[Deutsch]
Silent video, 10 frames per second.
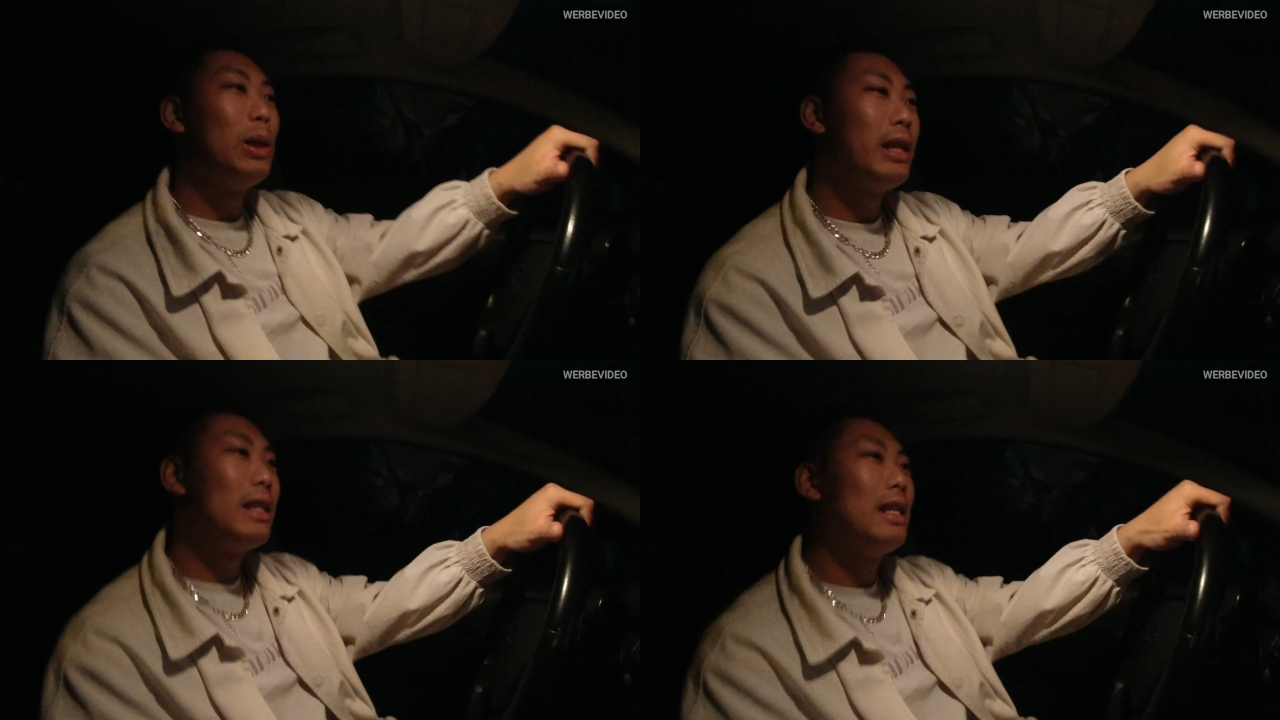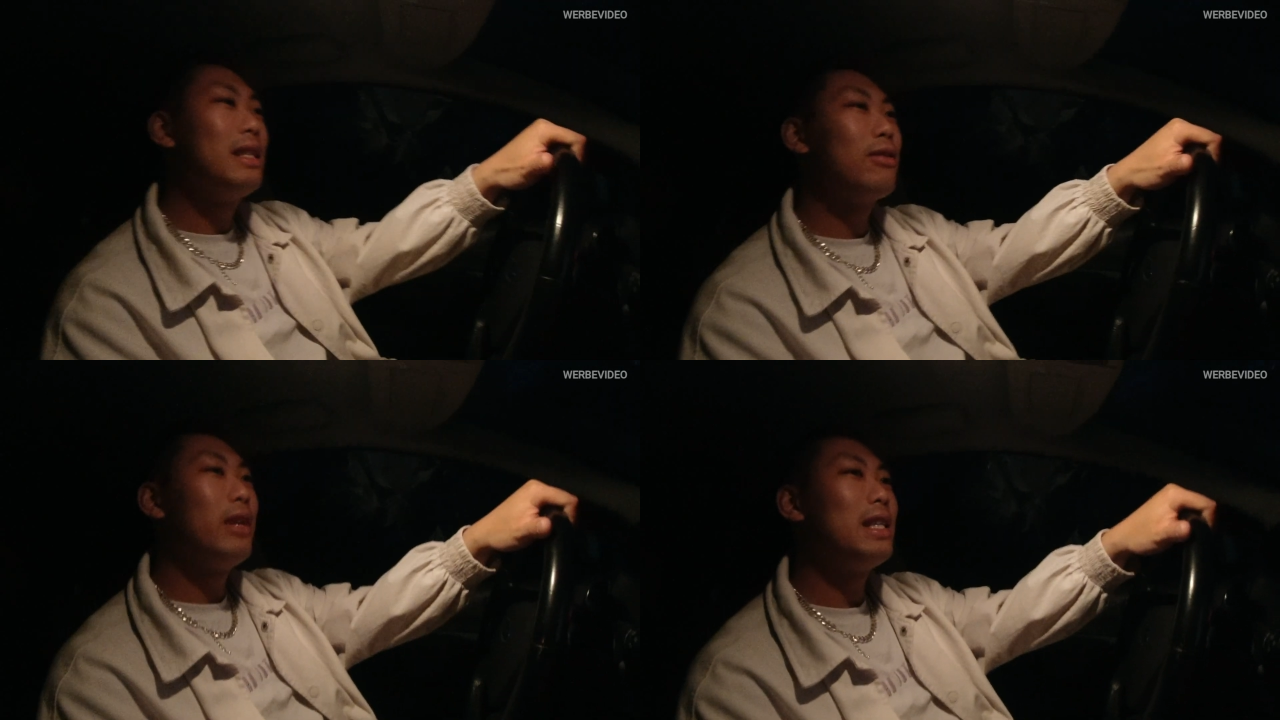Und dann
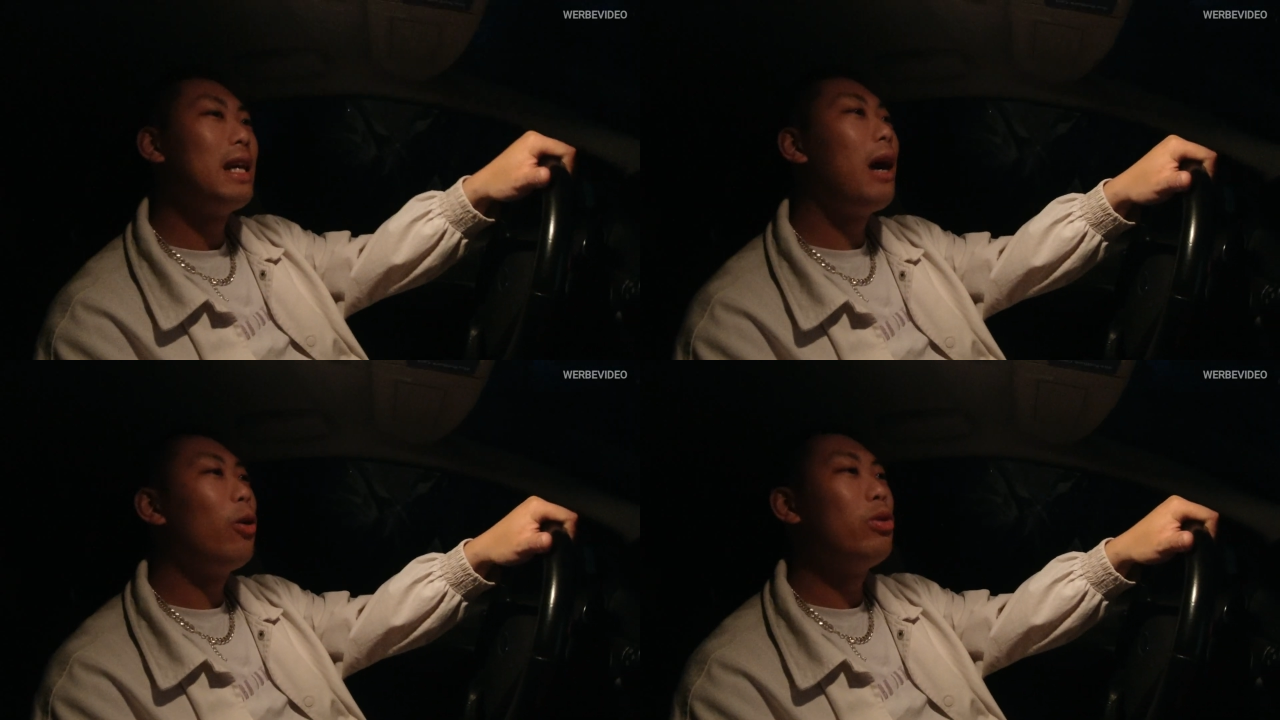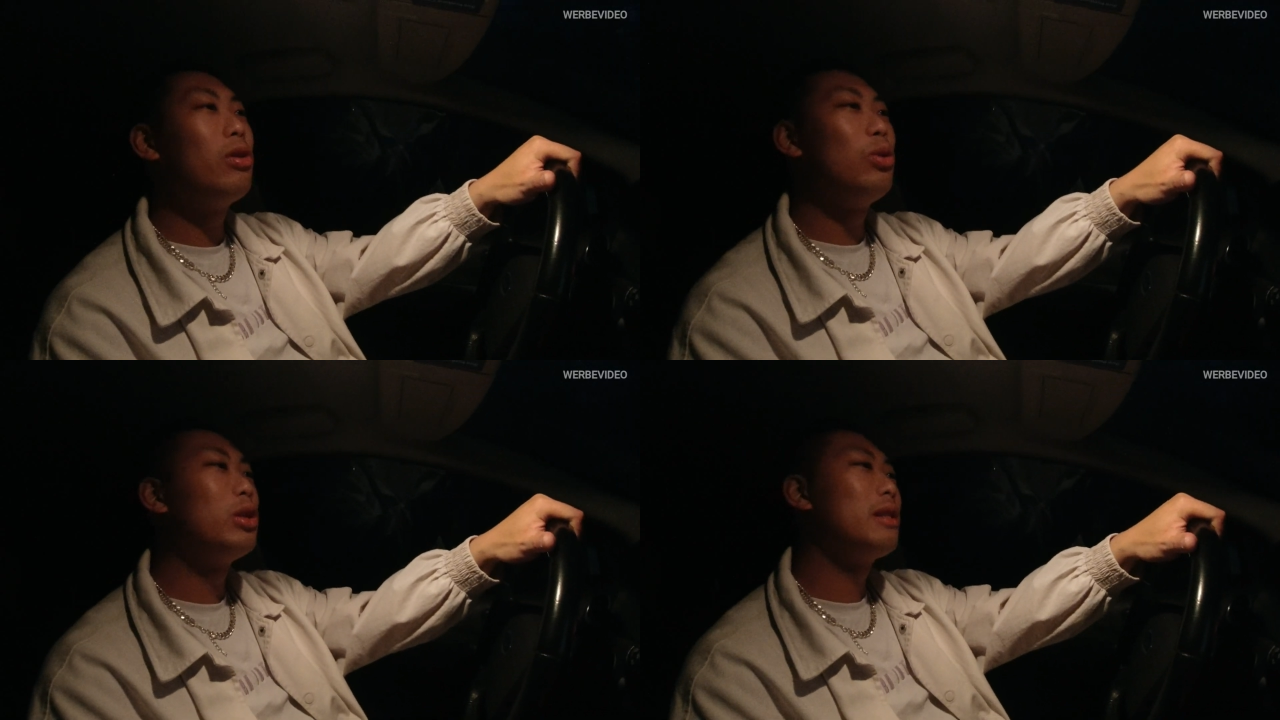geht es vielleicht da auch
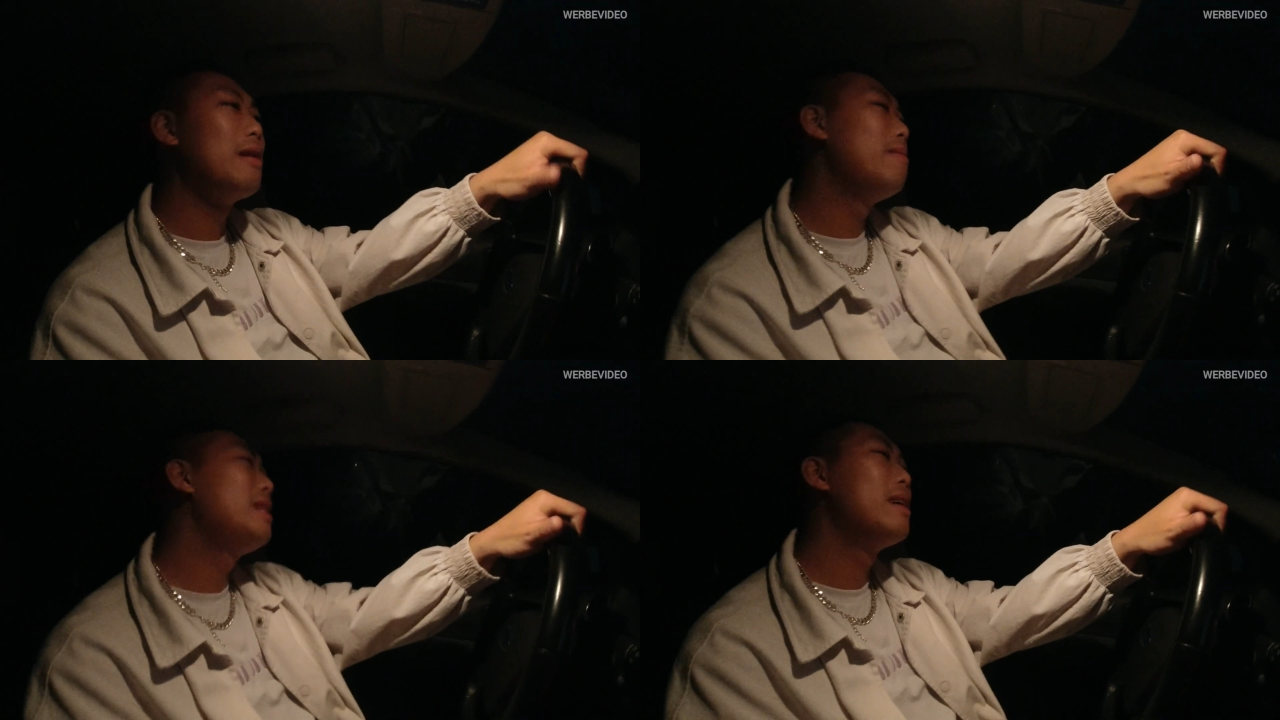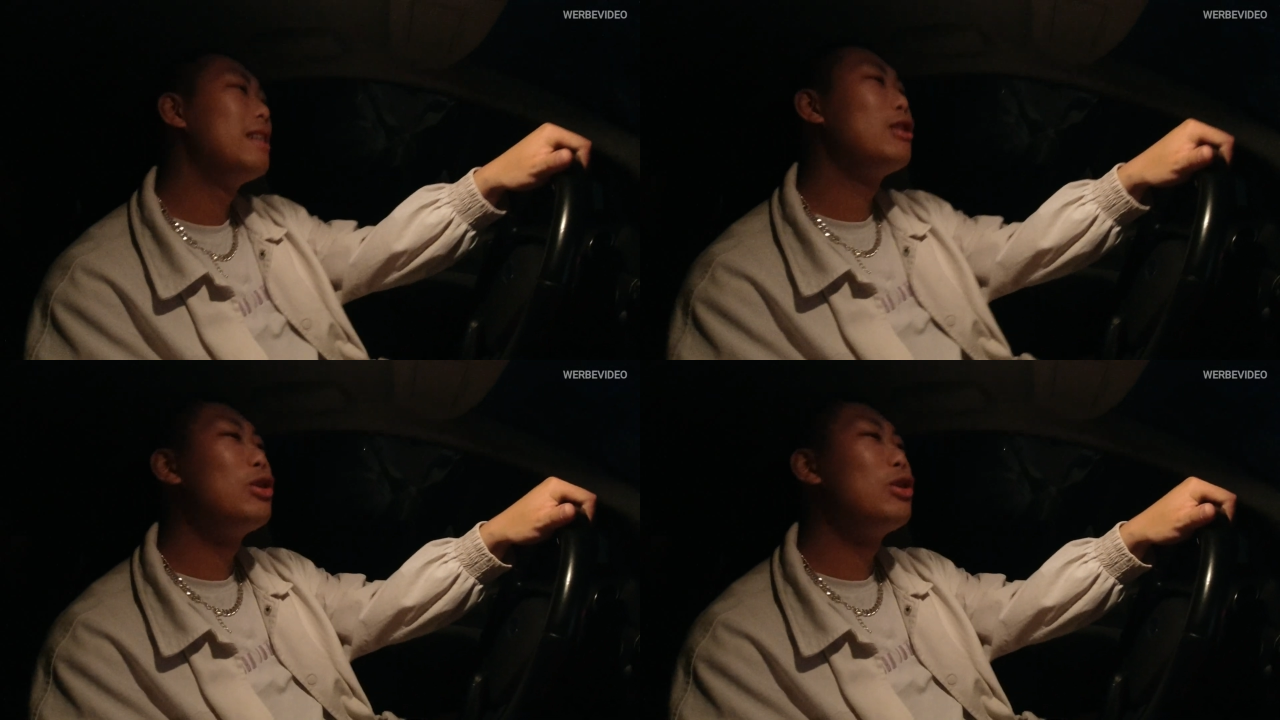noch los mit